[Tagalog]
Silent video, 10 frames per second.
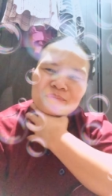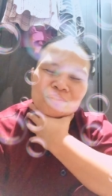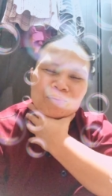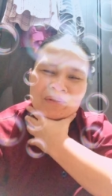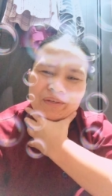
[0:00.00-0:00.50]

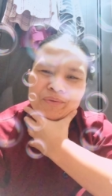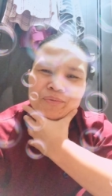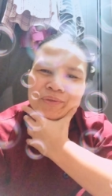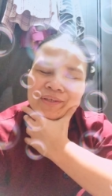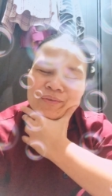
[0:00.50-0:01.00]
pero wala ko
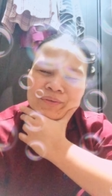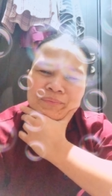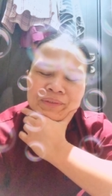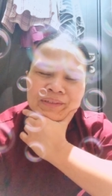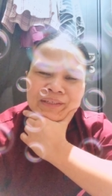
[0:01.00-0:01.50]
kuy kuan
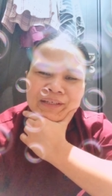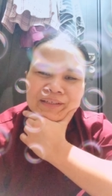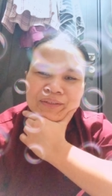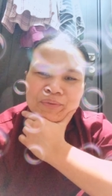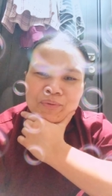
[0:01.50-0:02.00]
mga
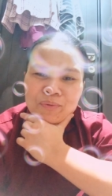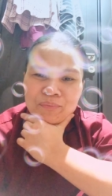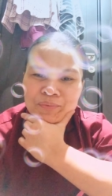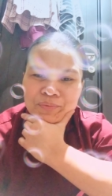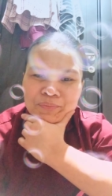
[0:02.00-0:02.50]
ganan ng
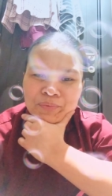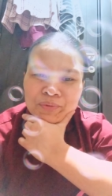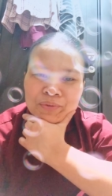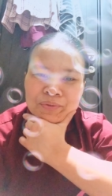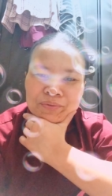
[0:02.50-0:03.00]

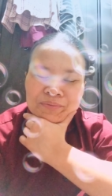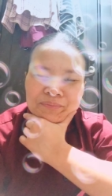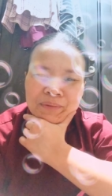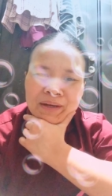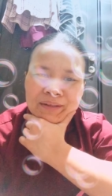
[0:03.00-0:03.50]
kumupurugon
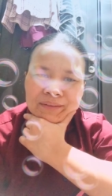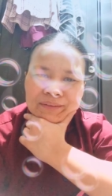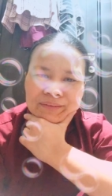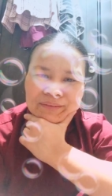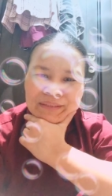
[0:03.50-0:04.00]
bahala
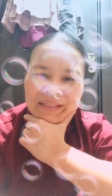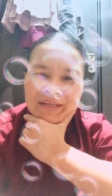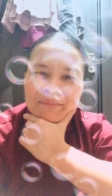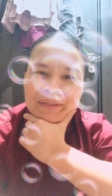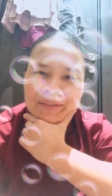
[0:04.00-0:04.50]

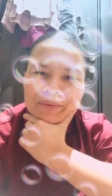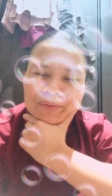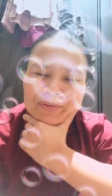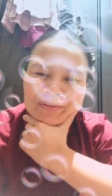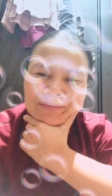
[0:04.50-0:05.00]
ginagmay na gud
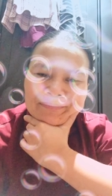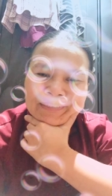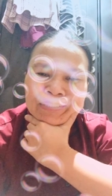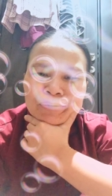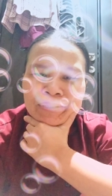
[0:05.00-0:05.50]

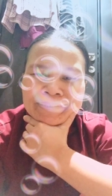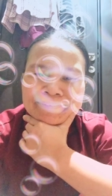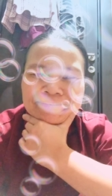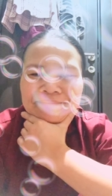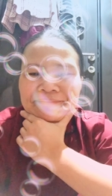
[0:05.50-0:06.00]
ato
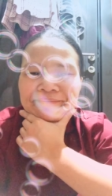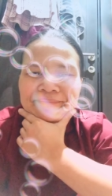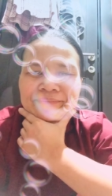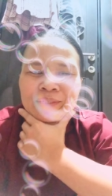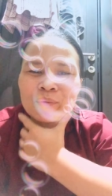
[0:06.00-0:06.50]
ang
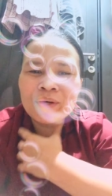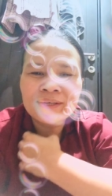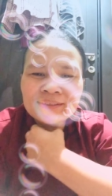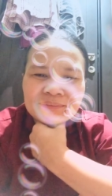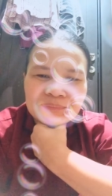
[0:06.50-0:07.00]

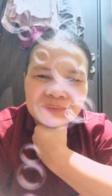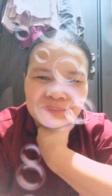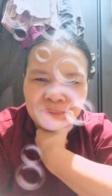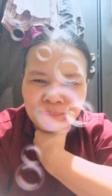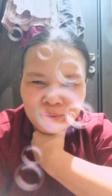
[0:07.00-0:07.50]
lugar
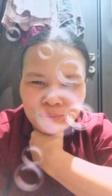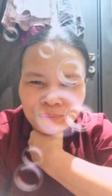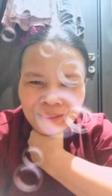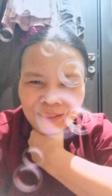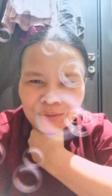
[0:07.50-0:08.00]

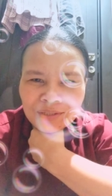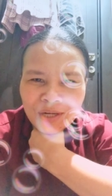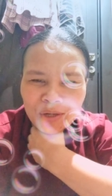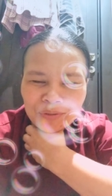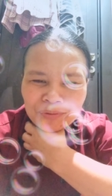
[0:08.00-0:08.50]
pinubre ra gud
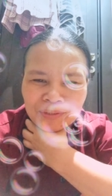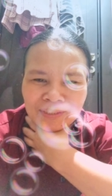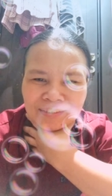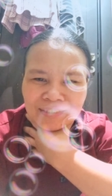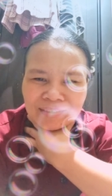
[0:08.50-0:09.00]
kaon tag